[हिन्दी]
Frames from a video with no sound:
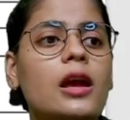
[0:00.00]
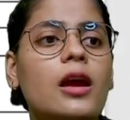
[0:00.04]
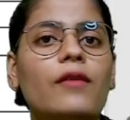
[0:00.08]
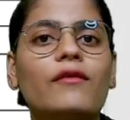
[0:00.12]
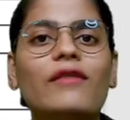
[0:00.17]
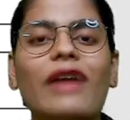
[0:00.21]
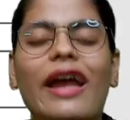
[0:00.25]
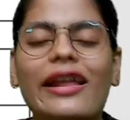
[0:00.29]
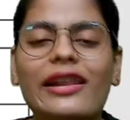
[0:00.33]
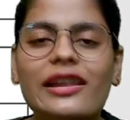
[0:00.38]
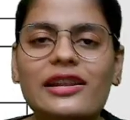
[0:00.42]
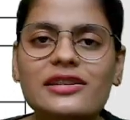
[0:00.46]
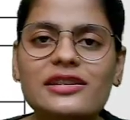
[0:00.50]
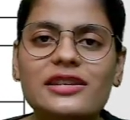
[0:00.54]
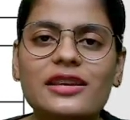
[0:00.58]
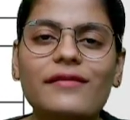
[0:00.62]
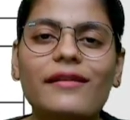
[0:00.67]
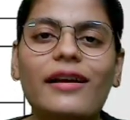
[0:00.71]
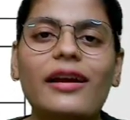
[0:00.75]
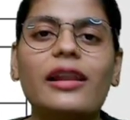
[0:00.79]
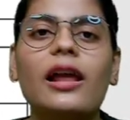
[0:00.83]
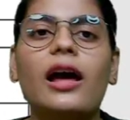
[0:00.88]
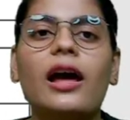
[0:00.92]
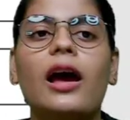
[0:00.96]
बैलेंसी
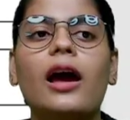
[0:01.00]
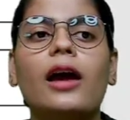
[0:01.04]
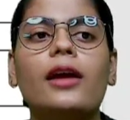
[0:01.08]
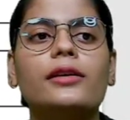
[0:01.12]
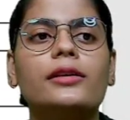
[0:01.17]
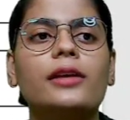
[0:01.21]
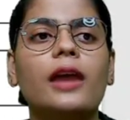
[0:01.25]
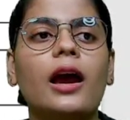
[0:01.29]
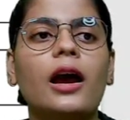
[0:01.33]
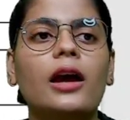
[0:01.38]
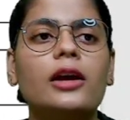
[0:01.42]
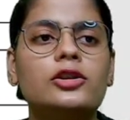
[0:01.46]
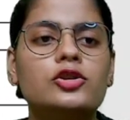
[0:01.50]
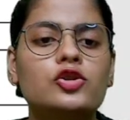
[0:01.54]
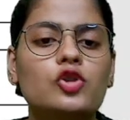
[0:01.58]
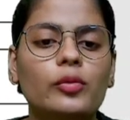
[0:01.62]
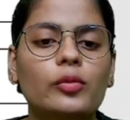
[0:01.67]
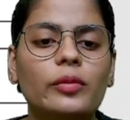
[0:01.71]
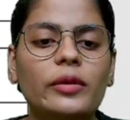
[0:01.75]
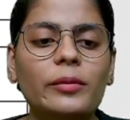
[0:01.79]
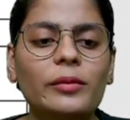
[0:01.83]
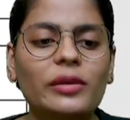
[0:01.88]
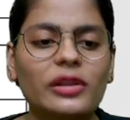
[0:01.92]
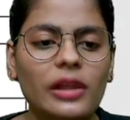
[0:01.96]
वाला या जो
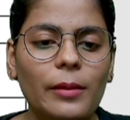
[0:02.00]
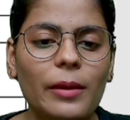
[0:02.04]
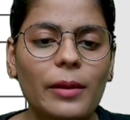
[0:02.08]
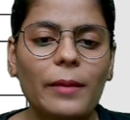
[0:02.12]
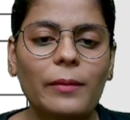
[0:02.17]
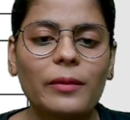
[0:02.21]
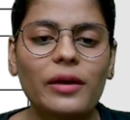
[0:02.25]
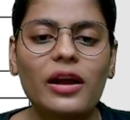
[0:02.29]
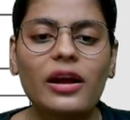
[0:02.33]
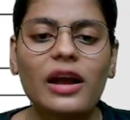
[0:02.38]
भी मतलब आपका